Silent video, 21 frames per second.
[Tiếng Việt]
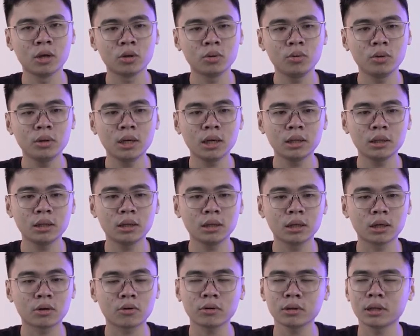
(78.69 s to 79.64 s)
Tuy nhiên
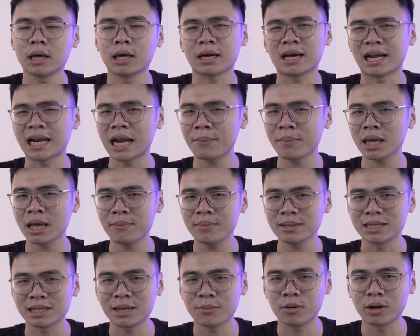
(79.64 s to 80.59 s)
thì có thể cả năm anh em
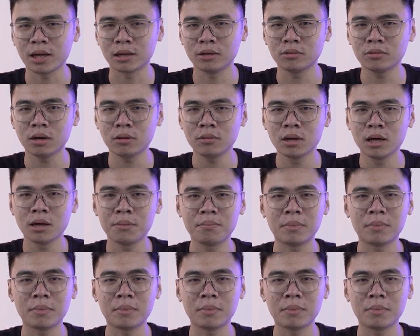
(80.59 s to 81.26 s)
mới xảy ra một lần đúng không?